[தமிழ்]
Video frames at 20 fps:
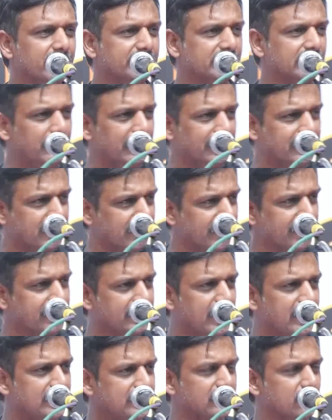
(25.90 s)
இந்த மக்களை
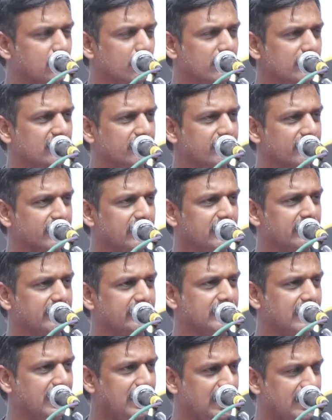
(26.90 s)
காட்டுக் கொடுத்தவர்கள்
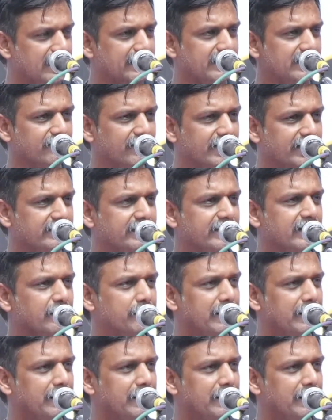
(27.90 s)
இந்த ஆரிய வைதிக